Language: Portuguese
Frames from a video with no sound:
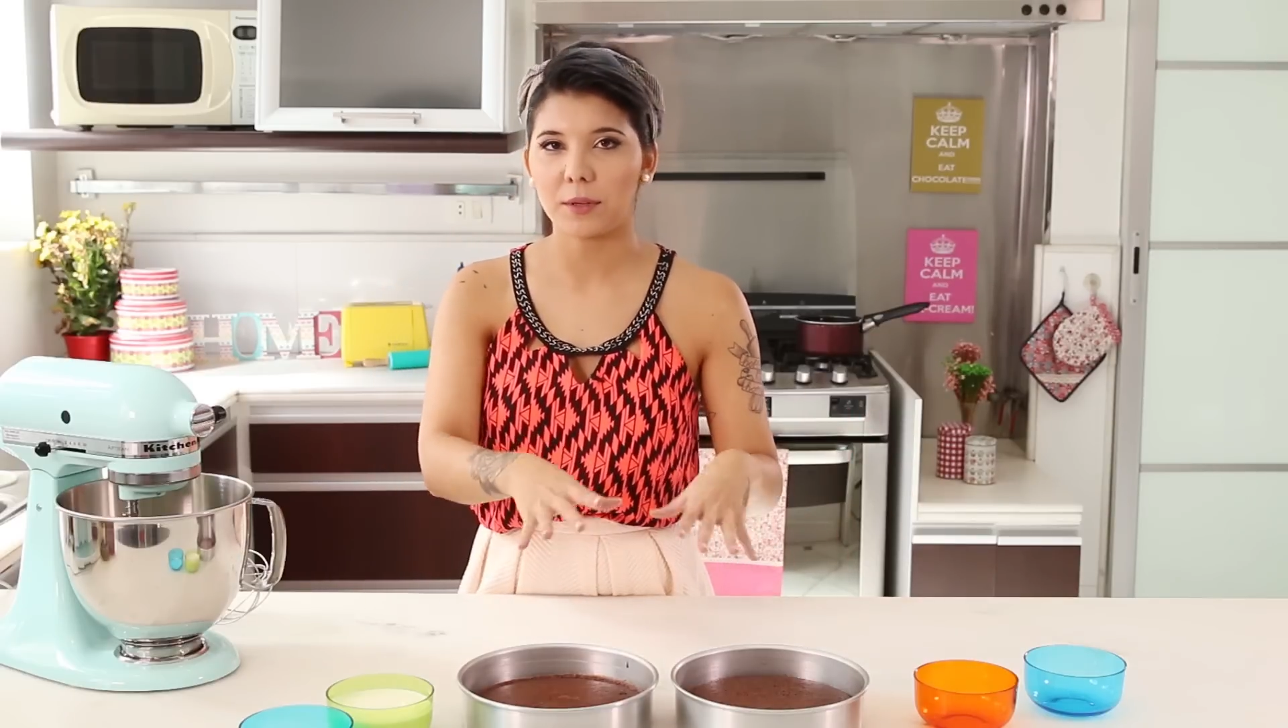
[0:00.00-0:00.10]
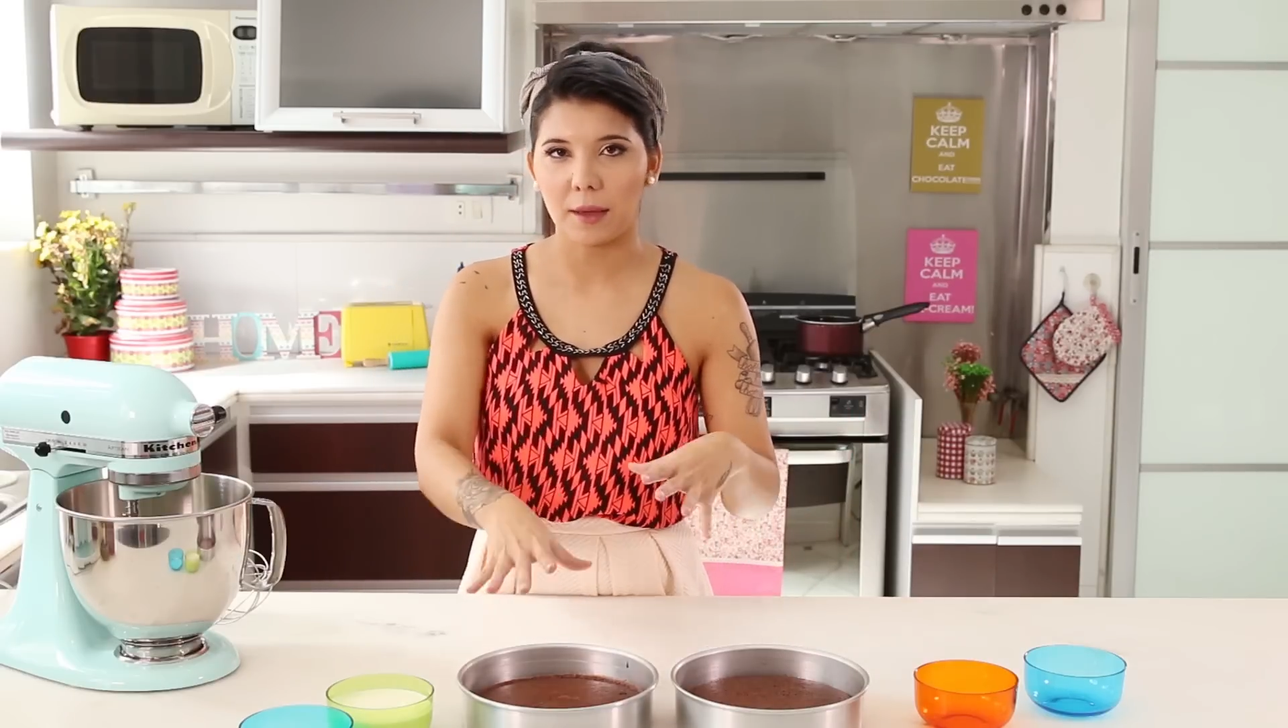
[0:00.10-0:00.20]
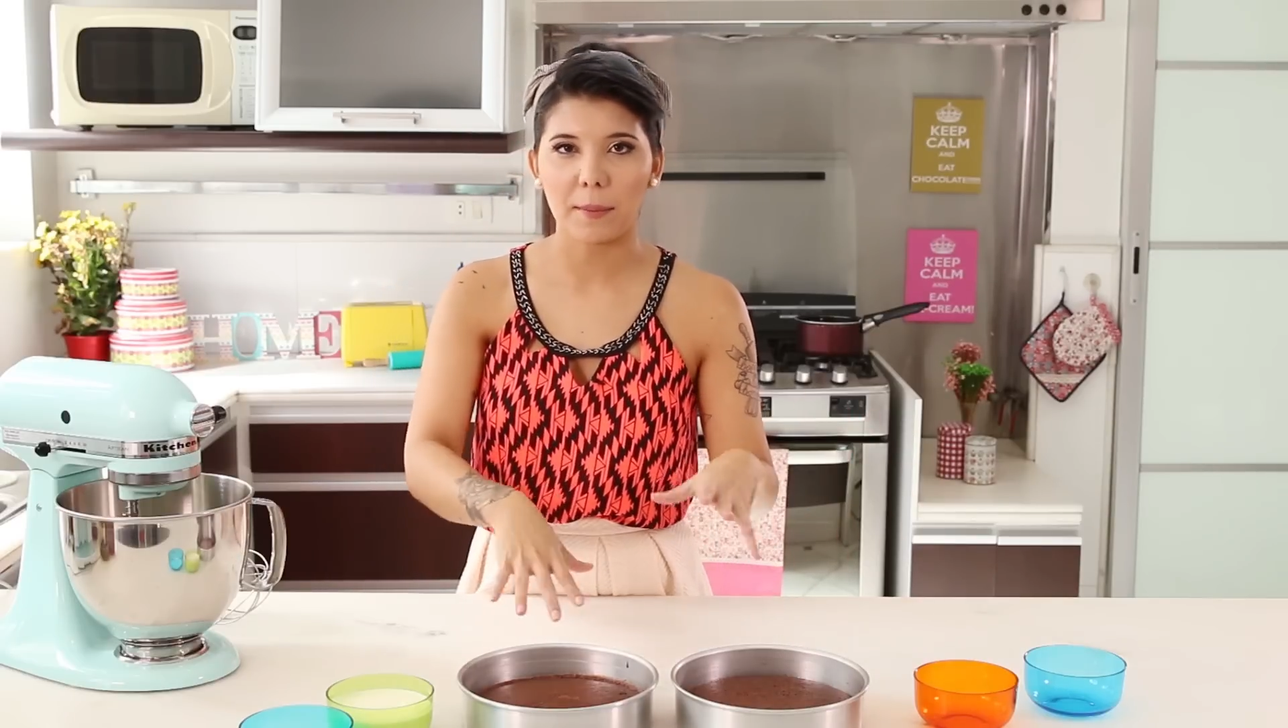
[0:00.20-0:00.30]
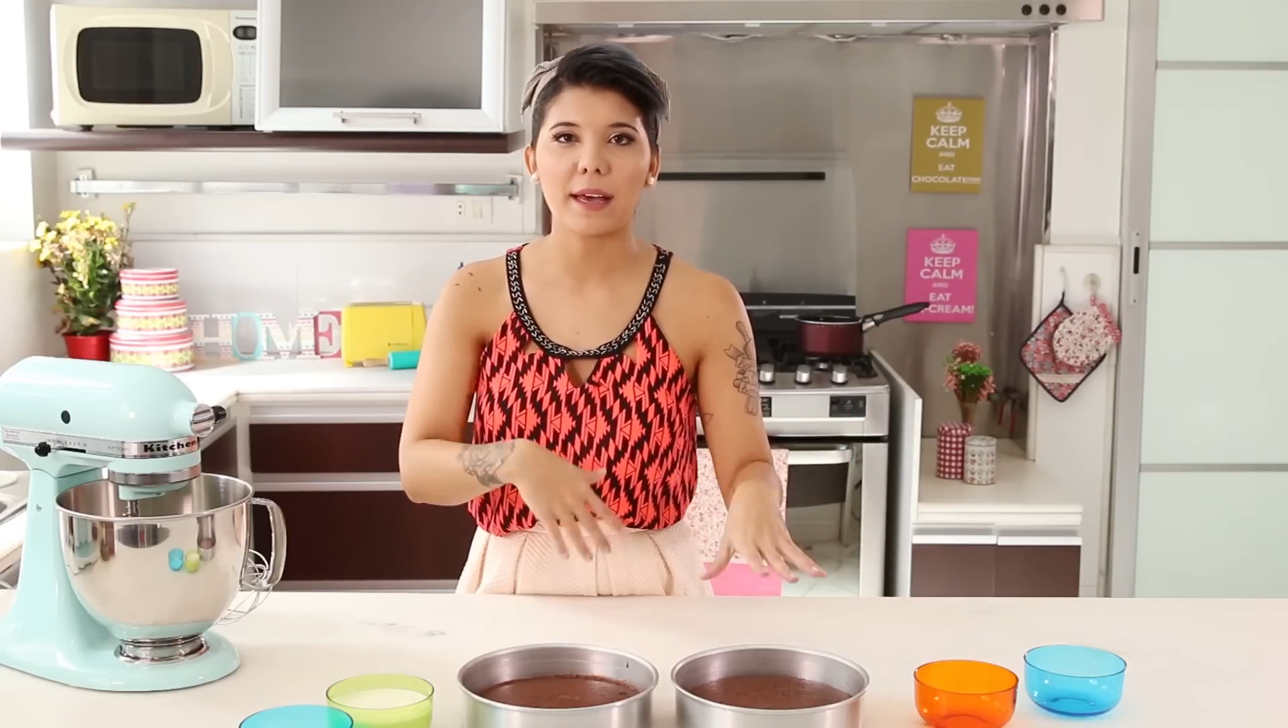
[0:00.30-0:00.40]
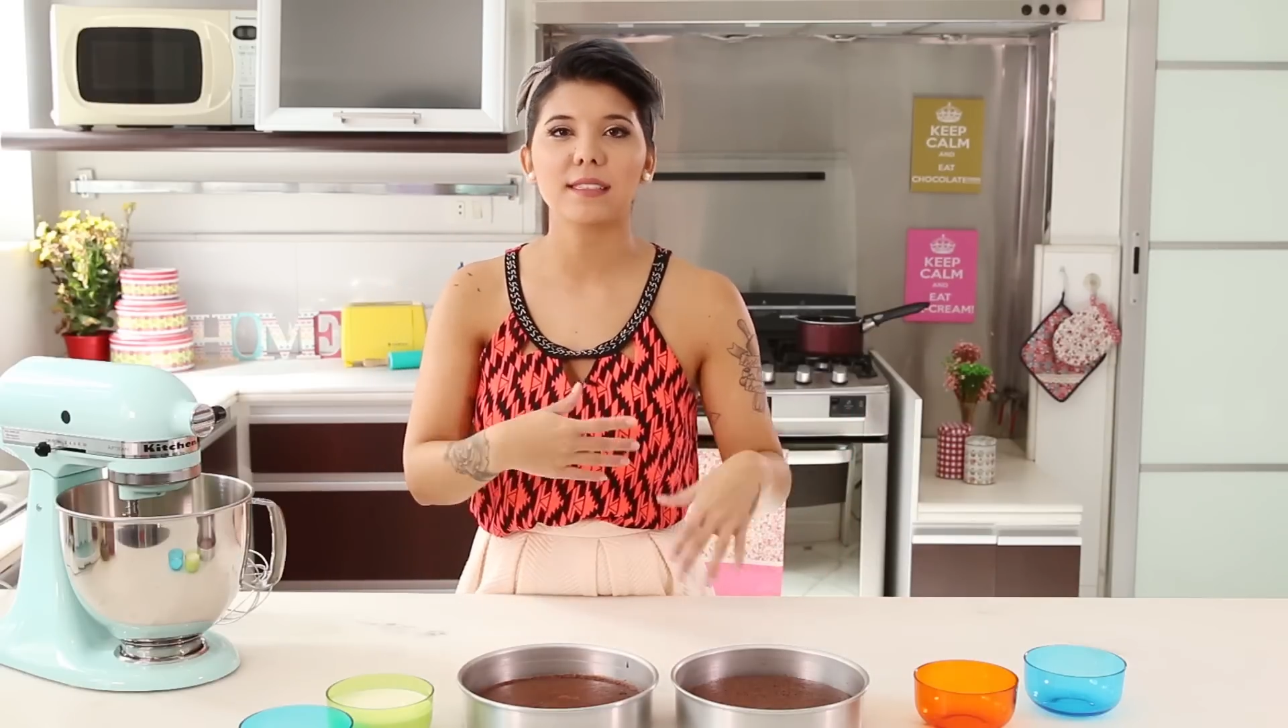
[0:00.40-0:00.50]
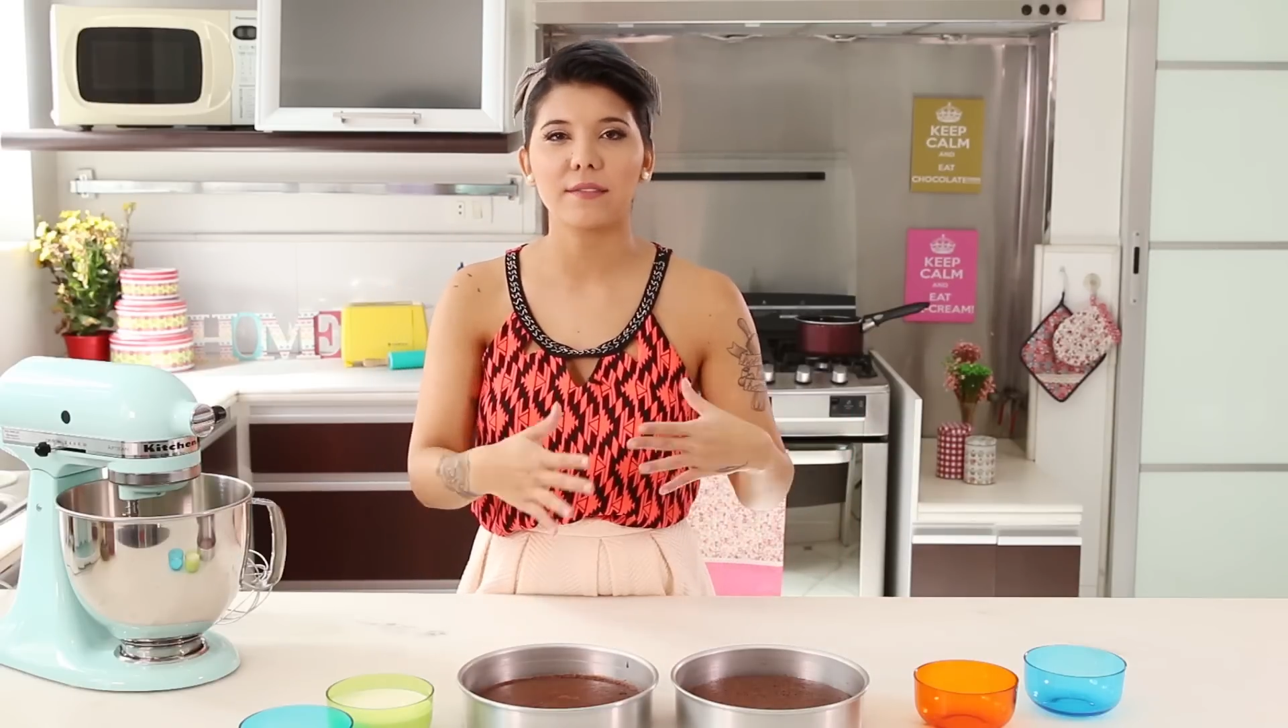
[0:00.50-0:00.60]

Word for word: que a massa